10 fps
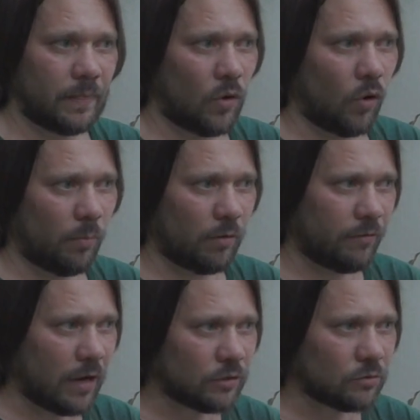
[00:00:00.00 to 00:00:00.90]
Но по
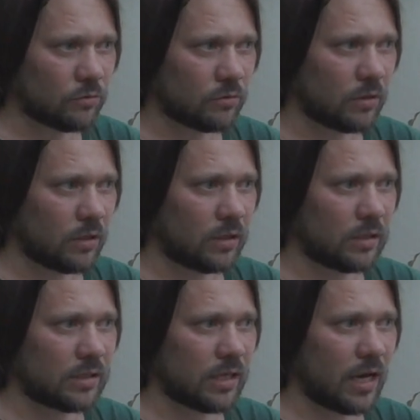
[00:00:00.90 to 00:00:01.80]
факту
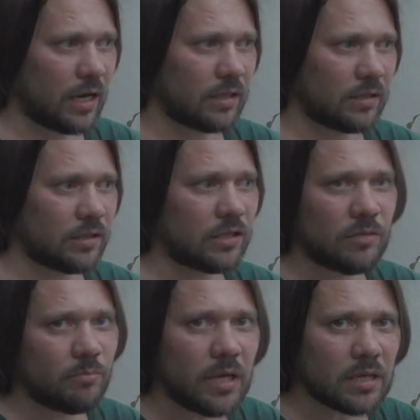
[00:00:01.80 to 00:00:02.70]
я
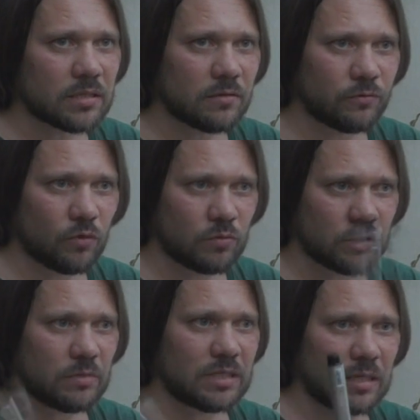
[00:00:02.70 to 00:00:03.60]
не бес в том
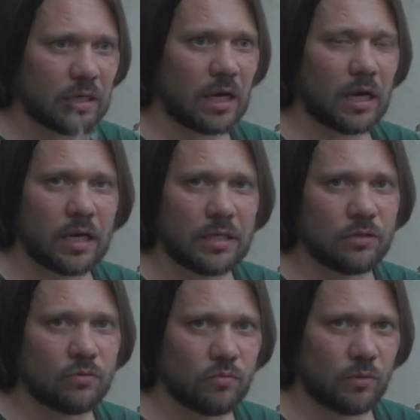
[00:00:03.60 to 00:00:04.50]
смысле, как
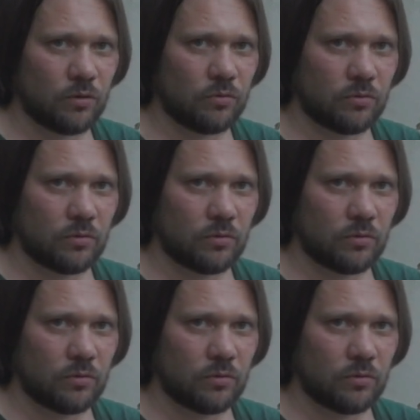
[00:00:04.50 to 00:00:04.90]
они думают.